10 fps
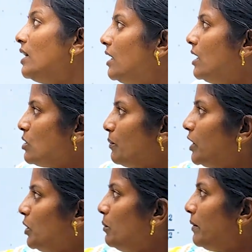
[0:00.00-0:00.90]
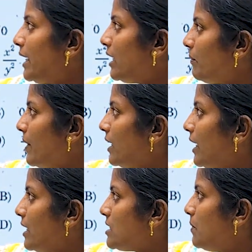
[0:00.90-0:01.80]
கொடுத்துருக்காங்க ஸோ இப்போ இந்த நியூமரேட்டரை
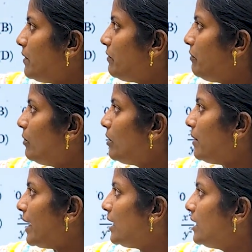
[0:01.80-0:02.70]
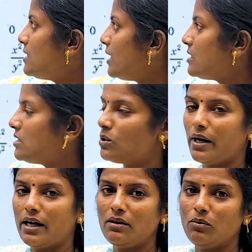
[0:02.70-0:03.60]
பாருங்கள் எக்ஸ் பவர் ஃபோர் மைனஸ் எக்ஸ்
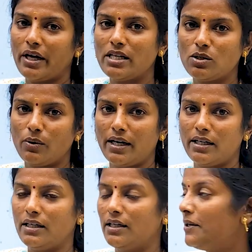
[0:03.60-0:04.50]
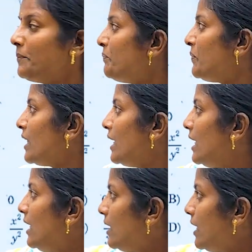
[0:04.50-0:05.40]
ஸ்கொயர் ஒய் ஸ்கொயர் இருக்குது
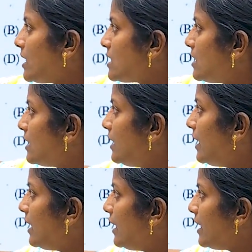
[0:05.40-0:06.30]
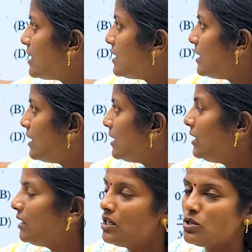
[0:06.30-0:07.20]
இங்கே எக்ஸ் இருக்குது இங்கே எக்ஸ்
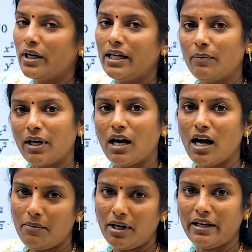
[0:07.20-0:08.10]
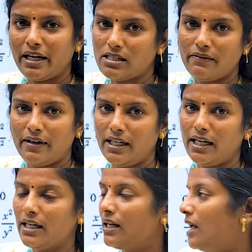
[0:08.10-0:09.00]
இருக்குது ஸோ இங்கே நம்ம காமனாக எக்ஸை வெளியே
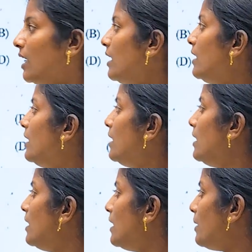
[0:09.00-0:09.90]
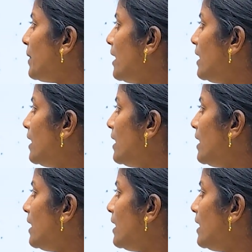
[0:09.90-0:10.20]
எடுக்கலாம் நான் இப்போ என்ன